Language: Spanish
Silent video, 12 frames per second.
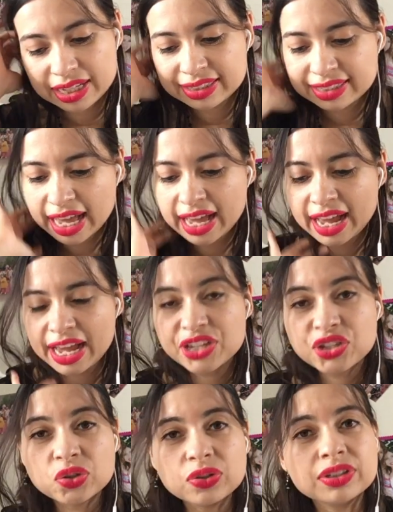Sai
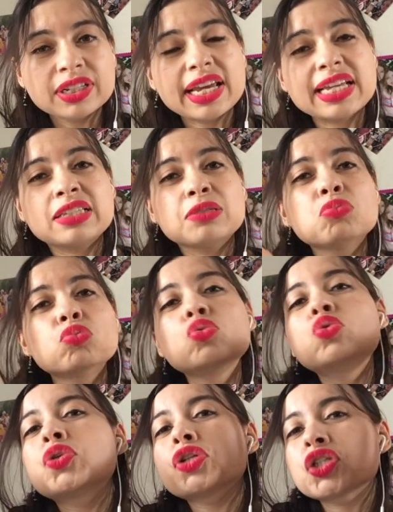jun es
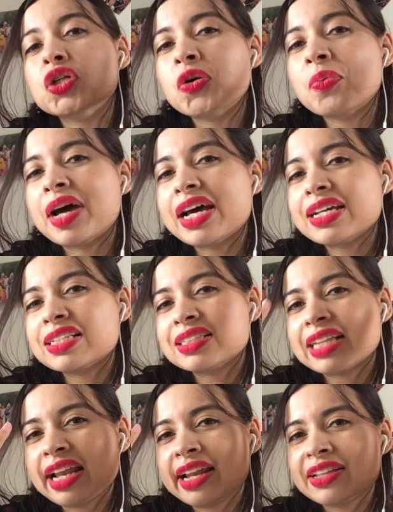mucho más
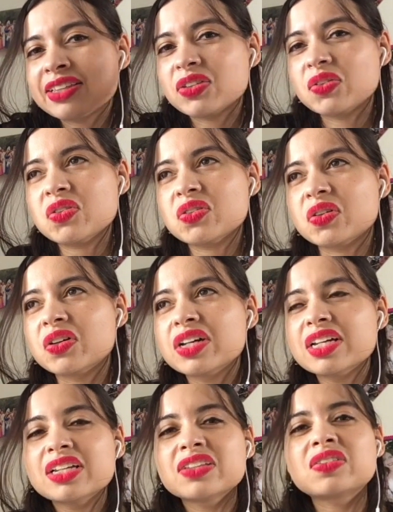talentoso,
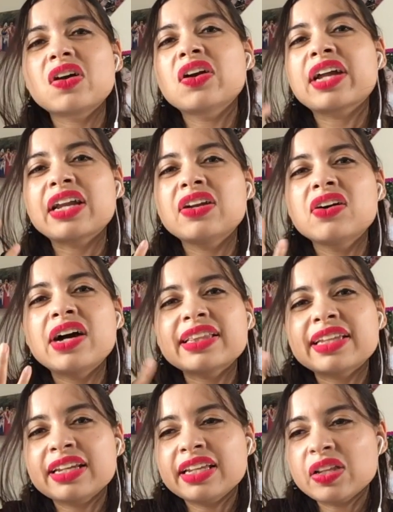solo que no ha
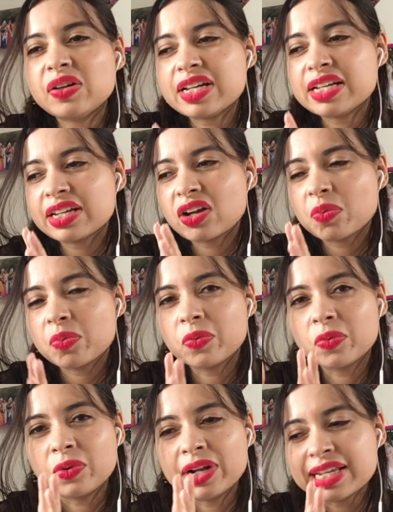tenido eh,
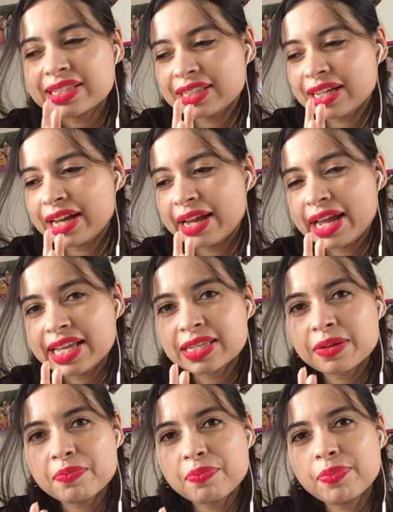como esa,
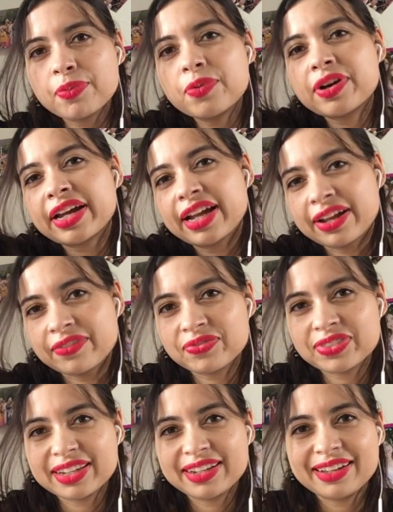ese empuje
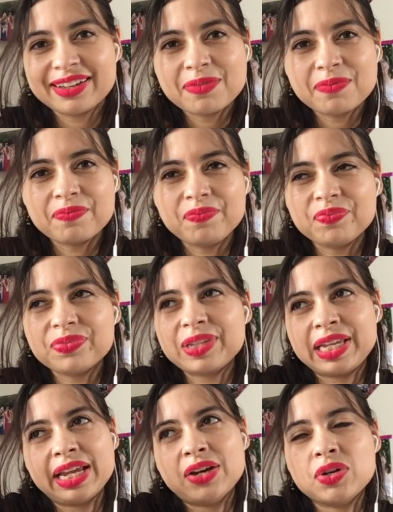
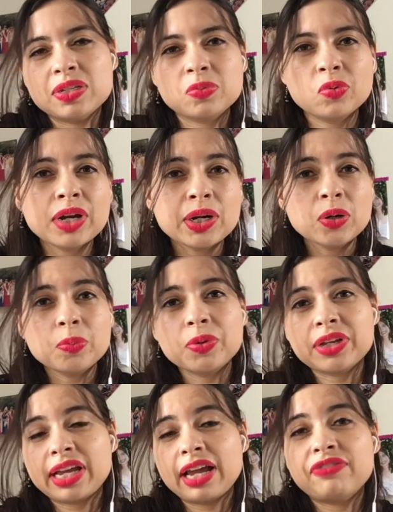que no es bueno
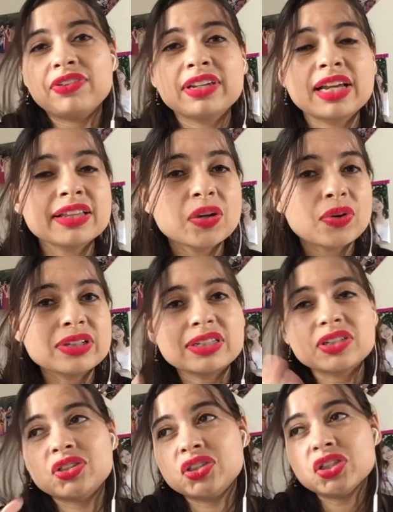porque al final de
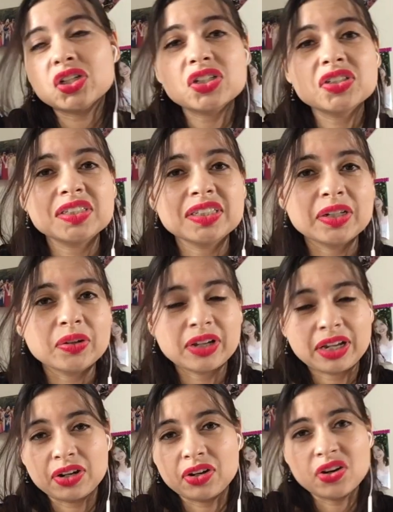cuentas yo considero
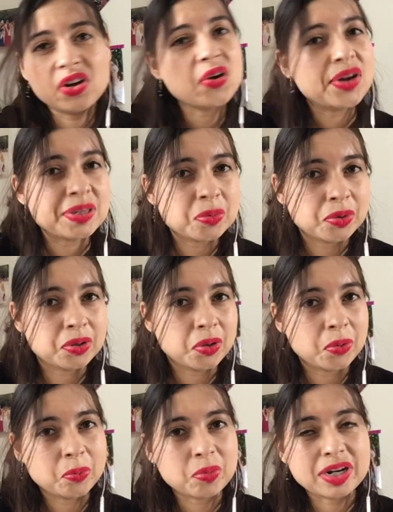que no es
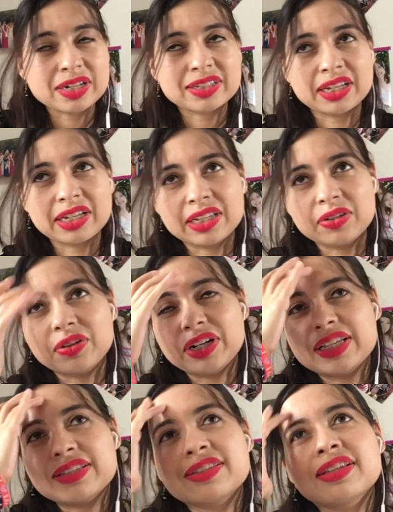bueno comprar
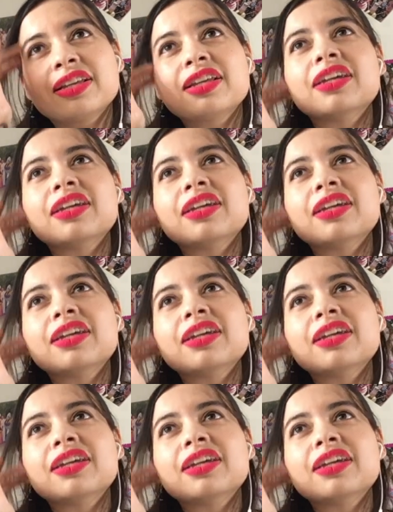seguidores.